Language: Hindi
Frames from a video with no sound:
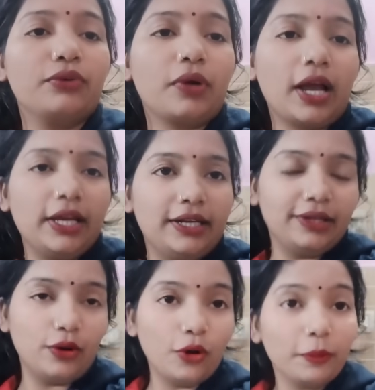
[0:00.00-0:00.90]
वो खाई
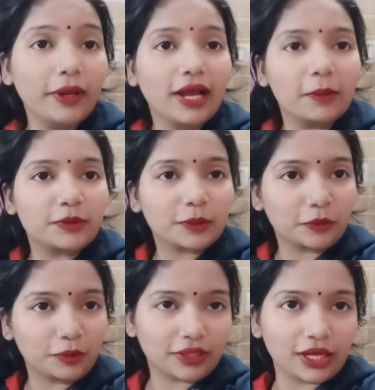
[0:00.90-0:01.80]
नहीं और मैं आप
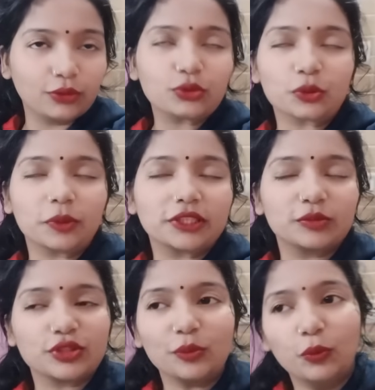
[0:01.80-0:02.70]
सबको बता दूँ सुबह से
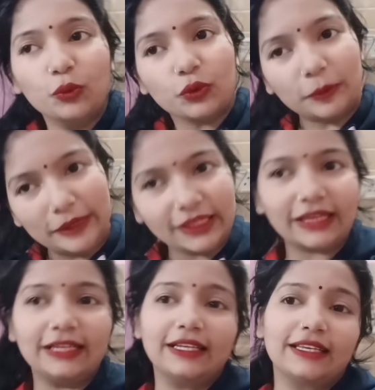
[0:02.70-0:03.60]
मुझे भूख भी
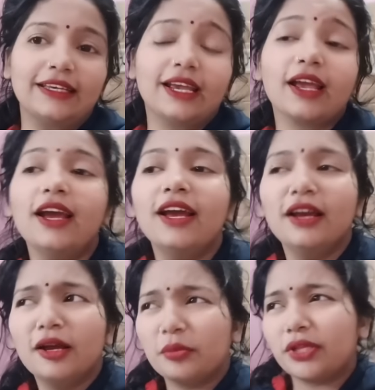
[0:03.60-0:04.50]
नहीं लगी है
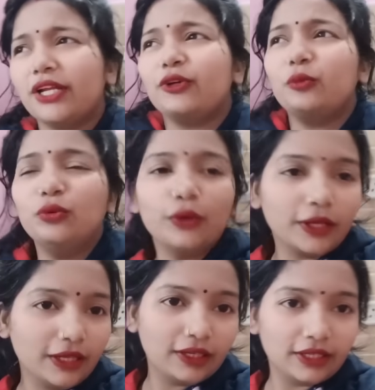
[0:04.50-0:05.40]
पता नहीं क्यों भूख ही
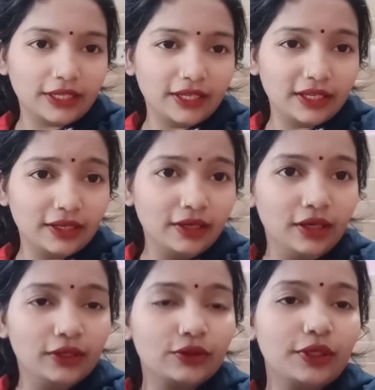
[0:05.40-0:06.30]
नहीं लग रही है
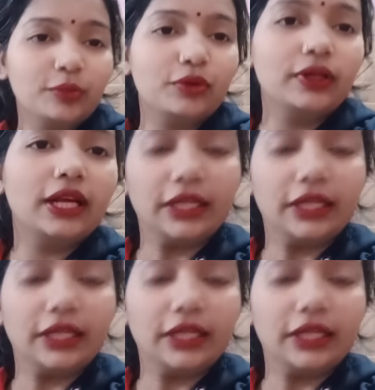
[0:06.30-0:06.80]
तो ये बोल रहे हैं